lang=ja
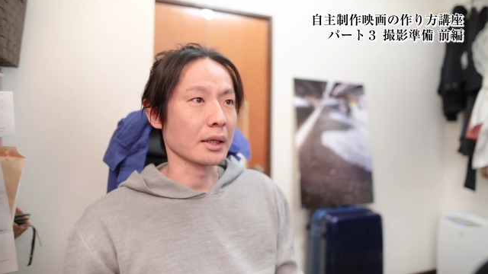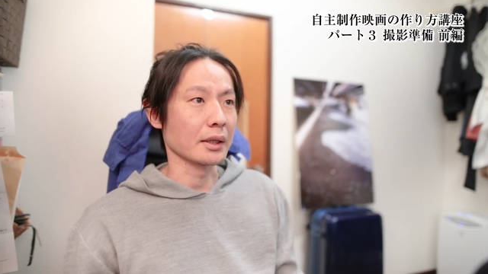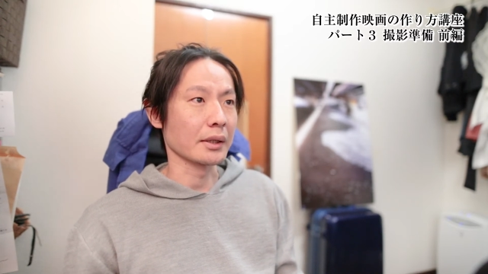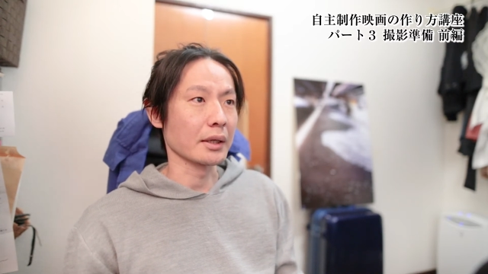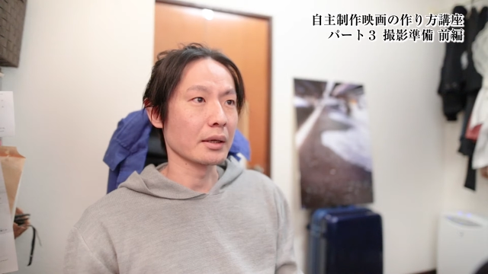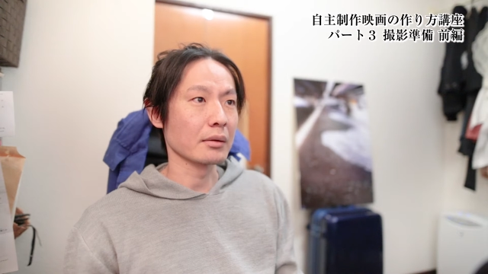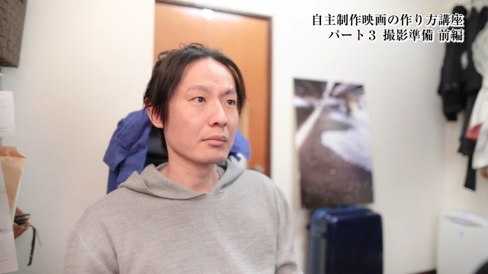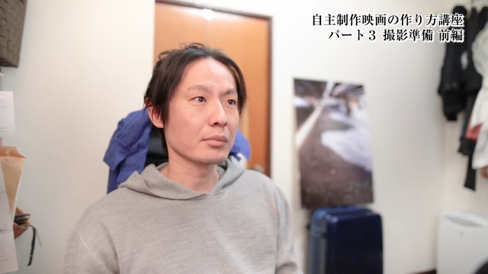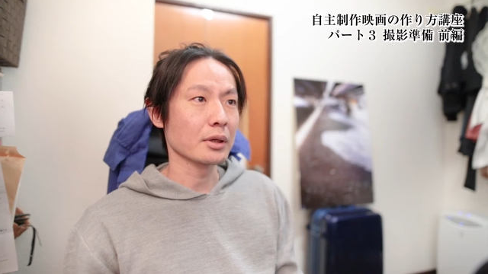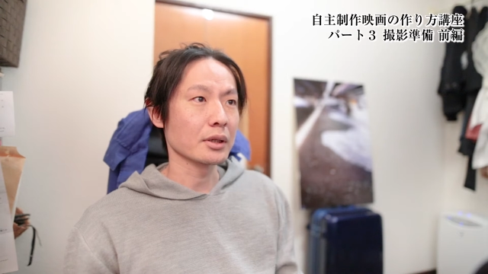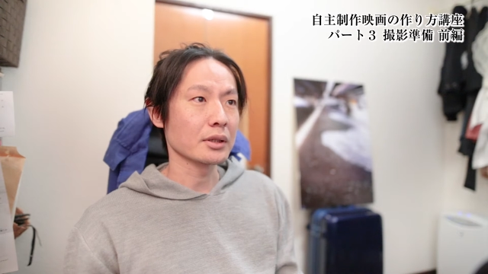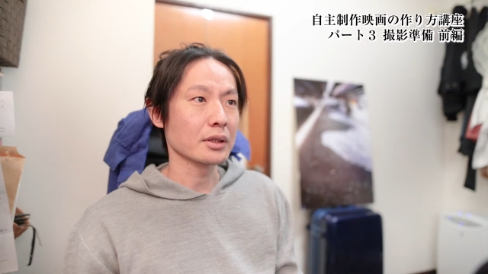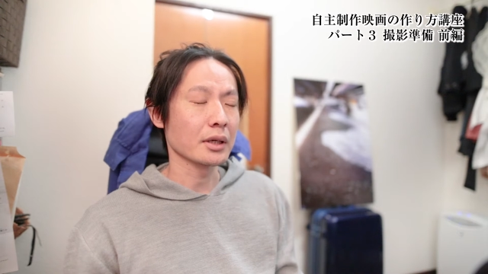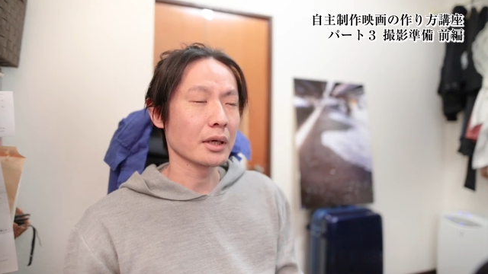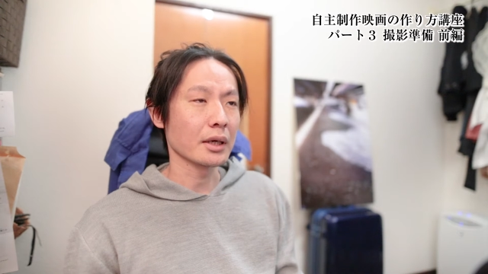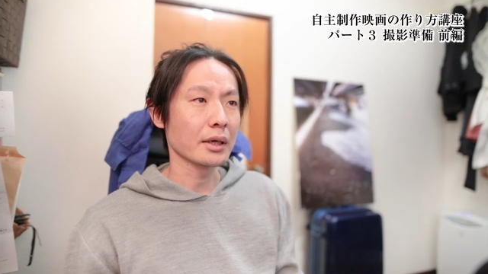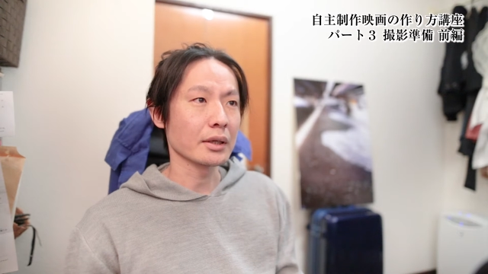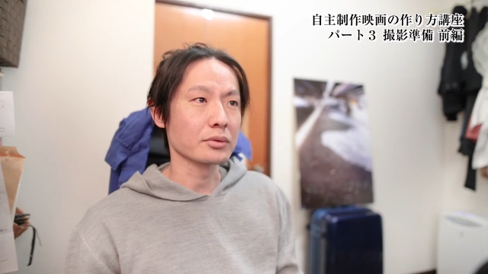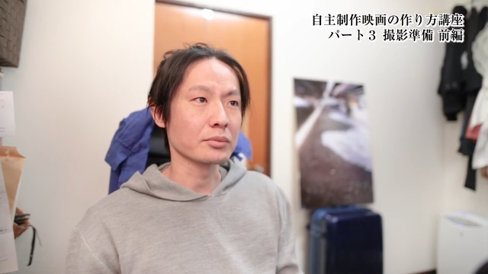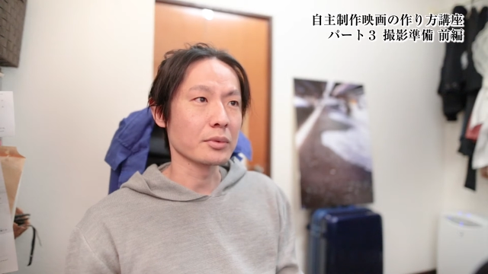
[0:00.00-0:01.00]
現場に
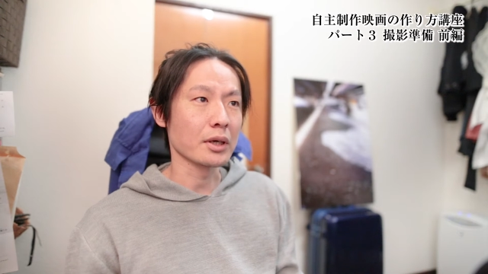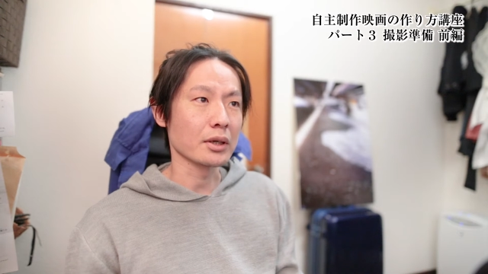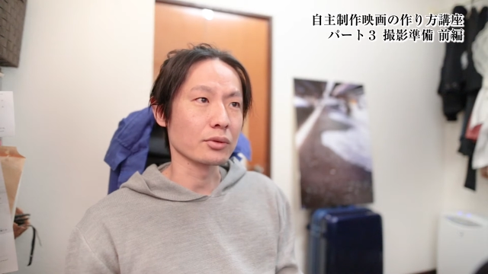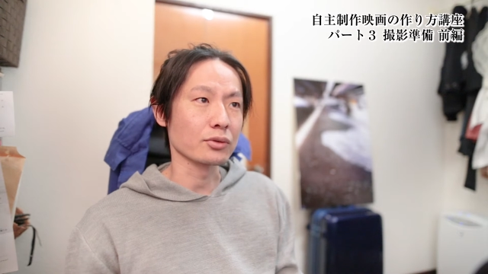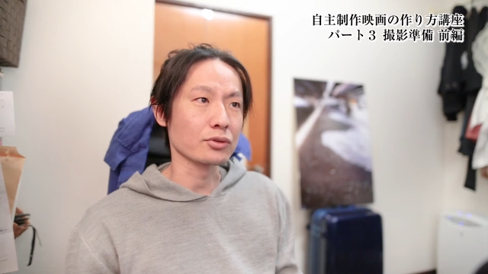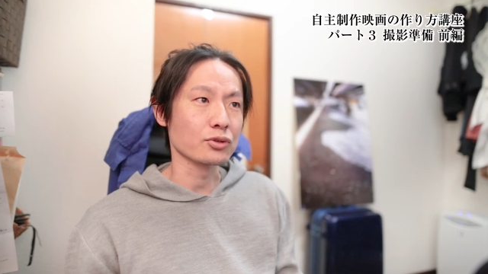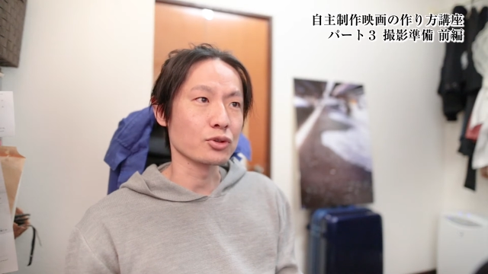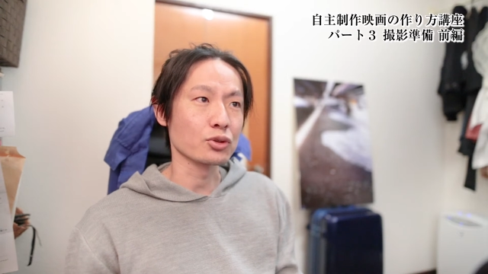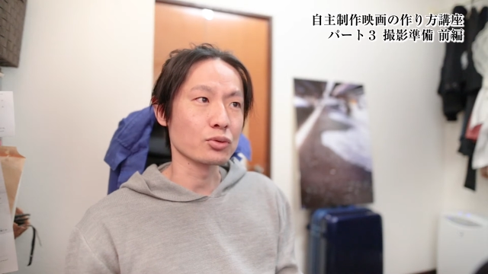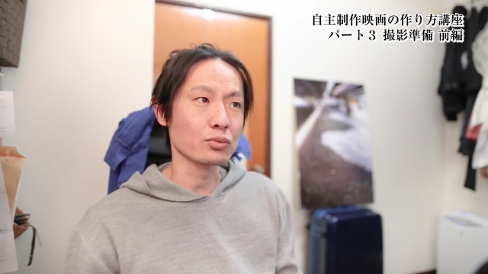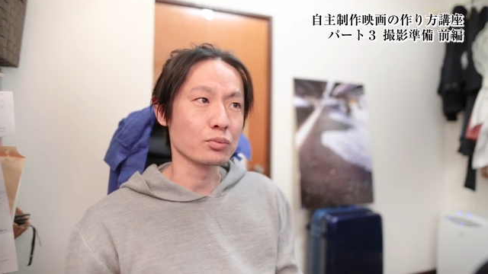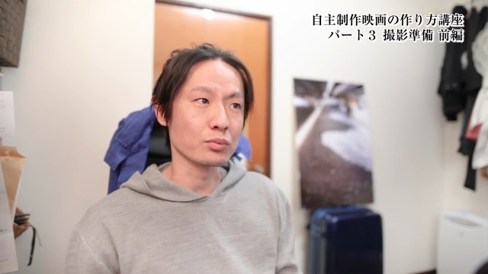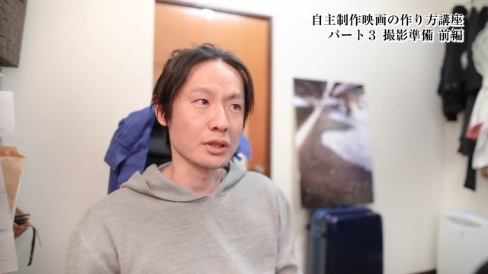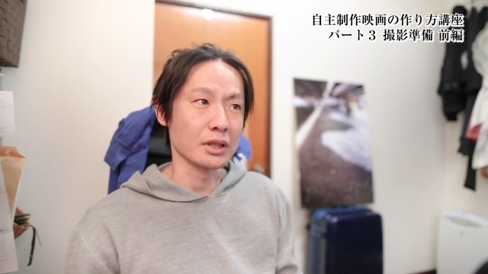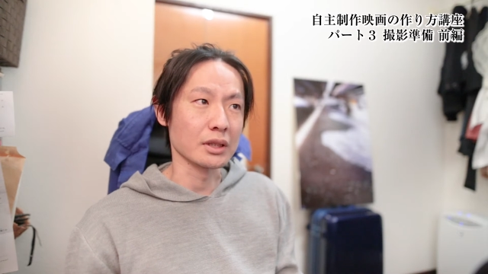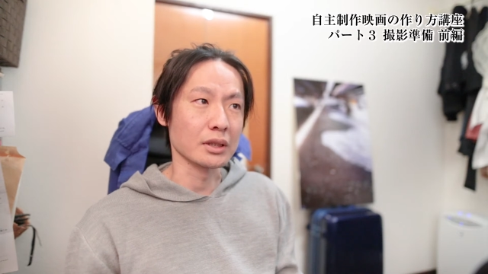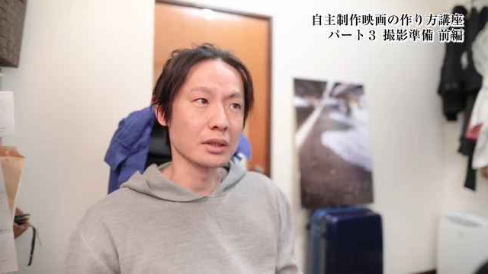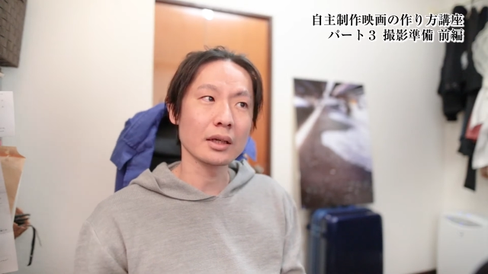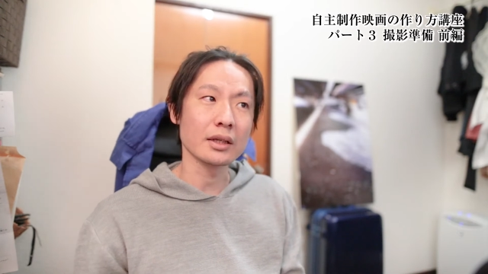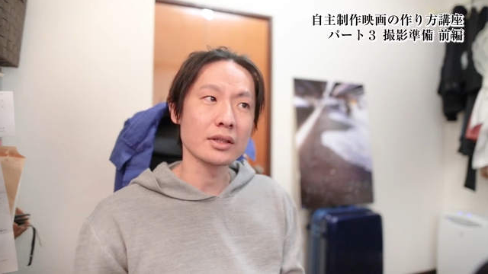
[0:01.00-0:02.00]
入る前の準
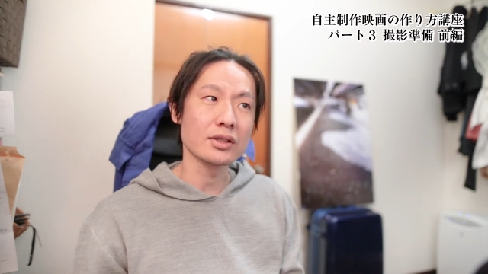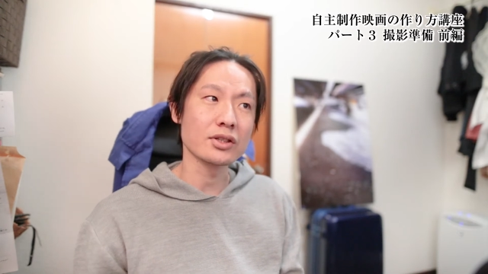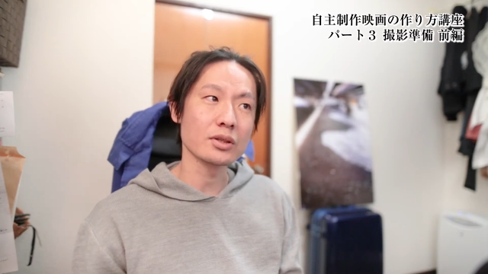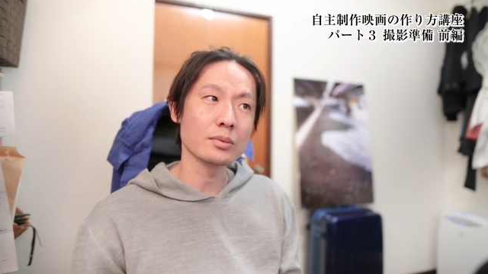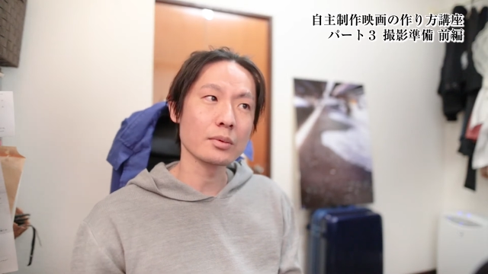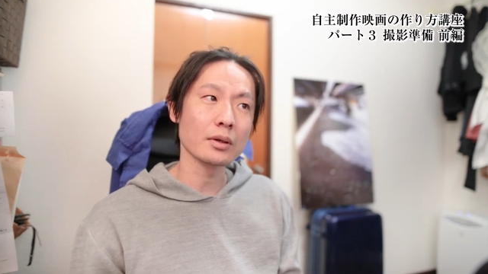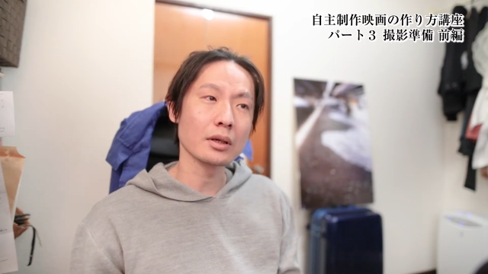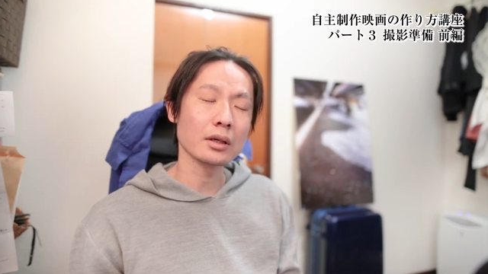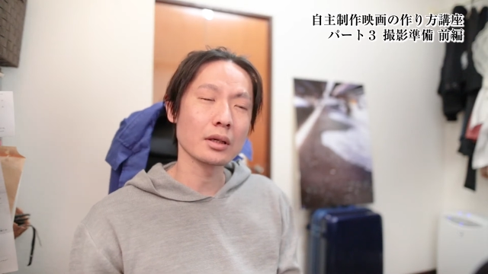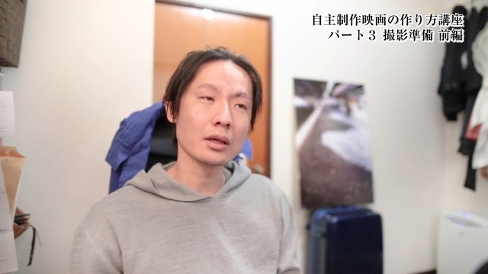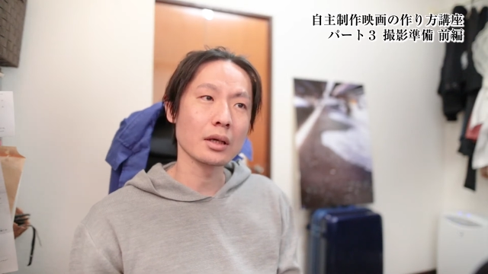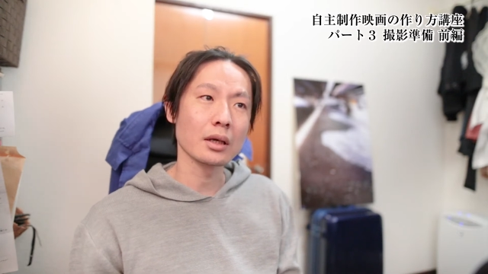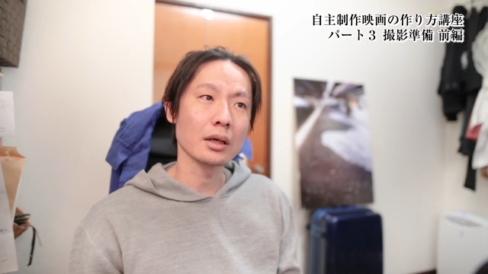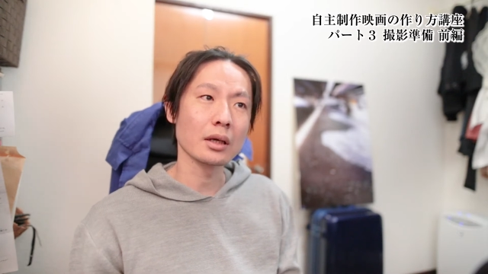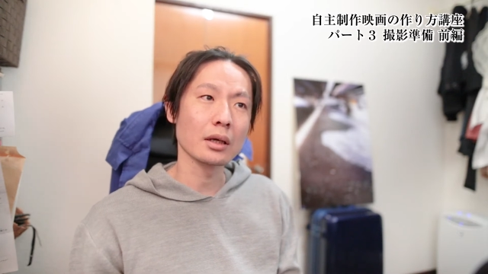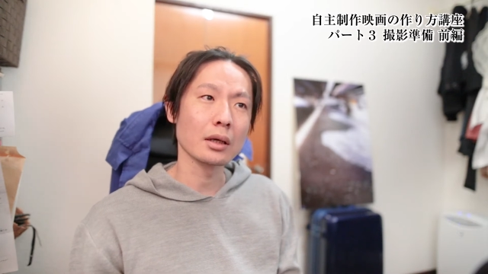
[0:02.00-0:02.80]
備が一番、